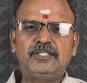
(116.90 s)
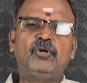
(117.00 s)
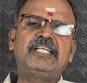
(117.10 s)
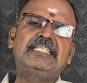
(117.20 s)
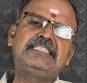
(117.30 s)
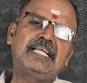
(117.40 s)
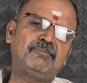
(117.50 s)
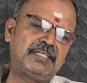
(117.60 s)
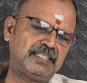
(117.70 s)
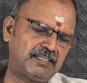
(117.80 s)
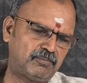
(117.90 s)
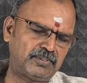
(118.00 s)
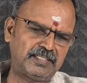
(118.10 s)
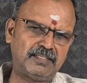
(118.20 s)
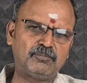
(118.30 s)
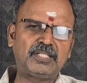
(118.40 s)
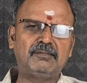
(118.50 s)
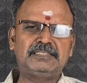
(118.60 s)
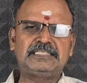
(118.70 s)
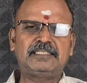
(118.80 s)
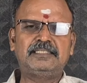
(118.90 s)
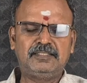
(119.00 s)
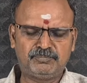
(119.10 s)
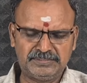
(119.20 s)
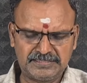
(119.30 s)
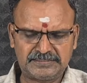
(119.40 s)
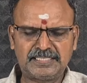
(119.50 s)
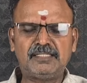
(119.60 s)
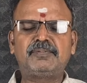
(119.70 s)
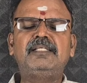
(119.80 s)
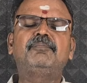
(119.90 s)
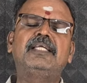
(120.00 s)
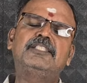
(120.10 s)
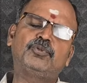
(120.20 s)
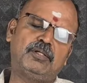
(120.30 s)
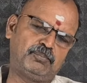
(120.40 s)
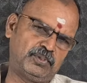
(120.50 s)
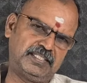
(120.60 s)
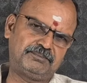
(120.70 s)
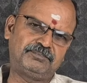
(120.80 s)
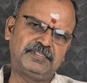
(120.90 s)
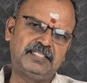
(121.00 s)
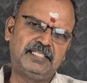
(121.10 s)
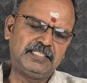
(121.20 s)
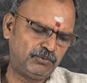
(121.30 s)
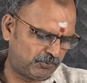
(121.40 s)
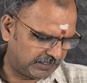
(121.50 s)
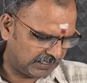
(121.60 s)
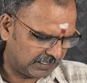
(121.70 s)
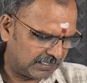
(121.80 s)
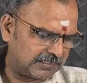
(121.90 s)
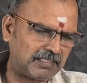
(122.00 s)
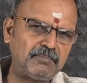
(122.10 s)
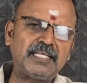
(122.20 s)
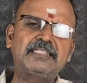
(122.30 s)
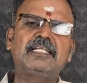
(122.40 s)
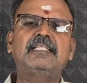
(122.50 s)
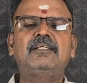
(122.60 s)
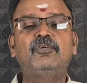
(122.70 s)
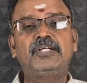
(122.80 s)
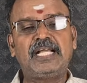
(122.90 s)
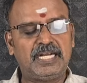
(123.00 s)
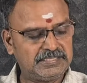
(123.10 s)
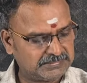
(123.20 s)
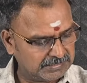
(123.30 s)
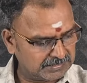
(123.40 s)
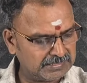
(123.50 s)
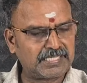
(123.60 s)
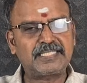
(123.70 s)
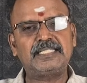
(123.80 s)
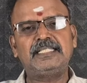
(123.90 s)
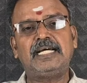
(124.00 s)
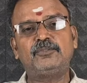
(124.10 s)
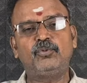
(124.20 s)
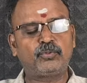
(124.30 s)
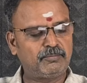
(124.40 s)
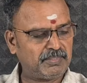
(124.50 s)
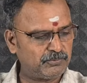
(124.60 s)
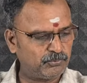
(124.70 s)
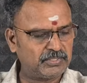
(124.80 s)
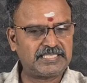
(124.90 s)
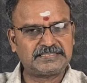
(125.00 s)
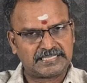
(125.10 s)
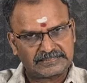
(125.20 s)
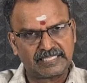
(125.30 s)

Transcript: யோகிய சிகாமணி தான் நம்முடைய முதலமைச்சர் இப்போ இந்த சிகாமணி இப்போ என்ன சொல்ல போகிறார் இவருடைய தமிழகத்தில் தான் இவருடைய ஆட்சியில் தான் நடக்குது அதுவும் குறிப்பாக இவருட்ட சட்ட